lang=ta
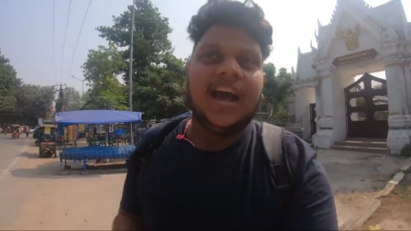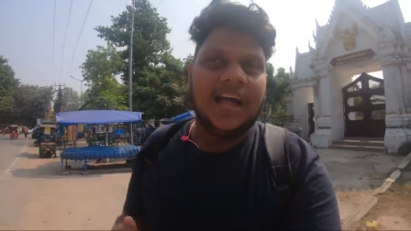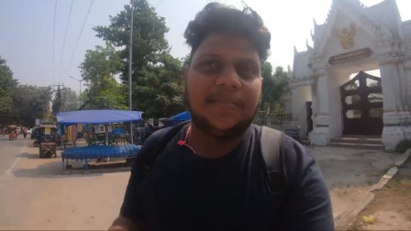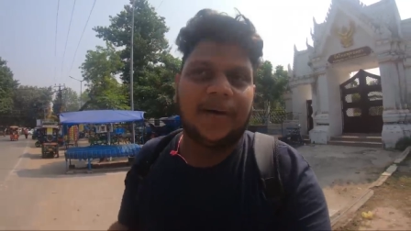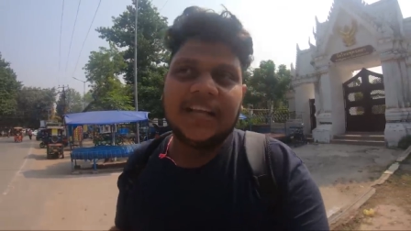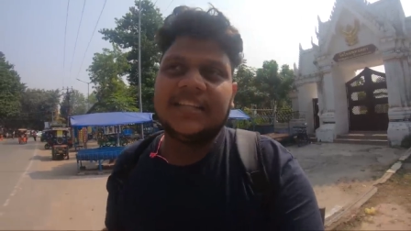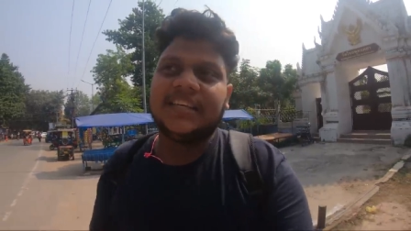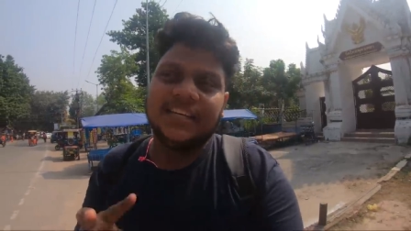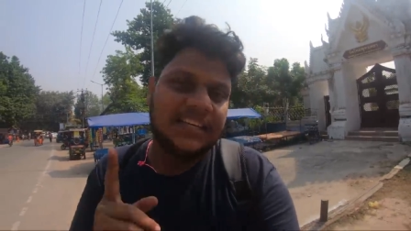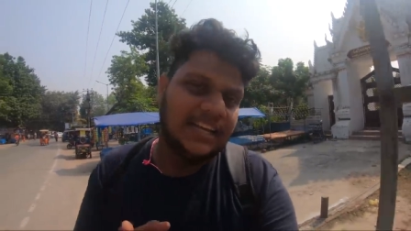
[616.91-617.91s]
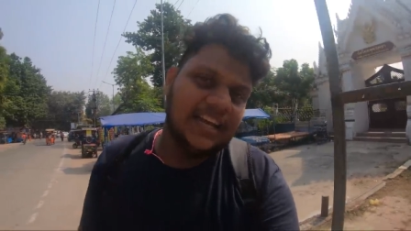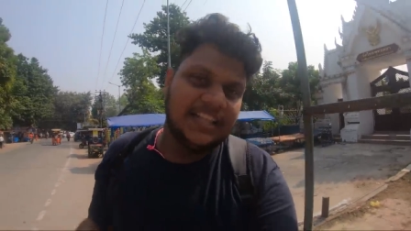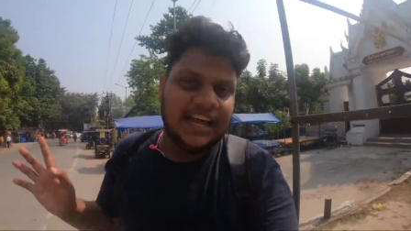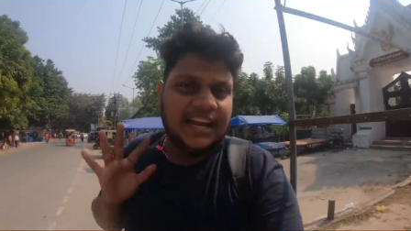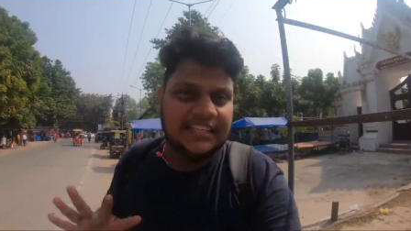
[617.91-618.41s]
அதை பார்த்துட்டு
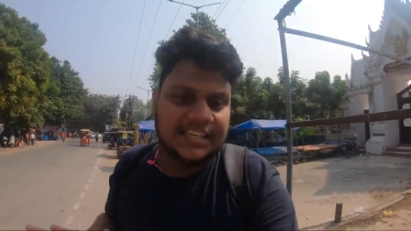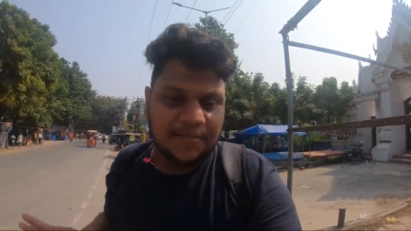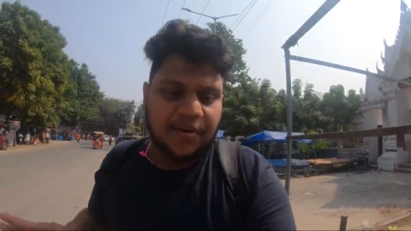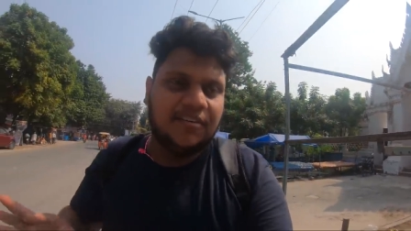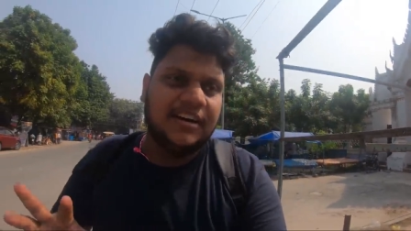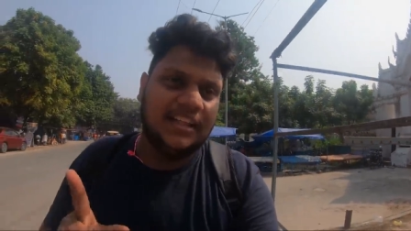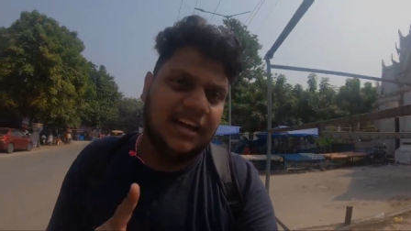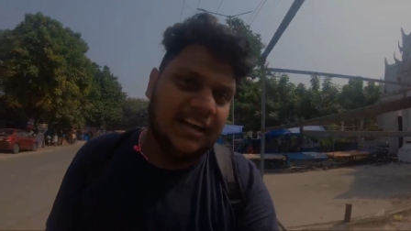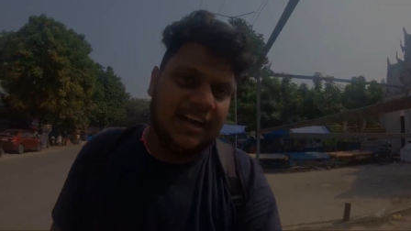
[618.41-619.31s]
இங்கேருந்து நேரம் எஸ்கே போக தான்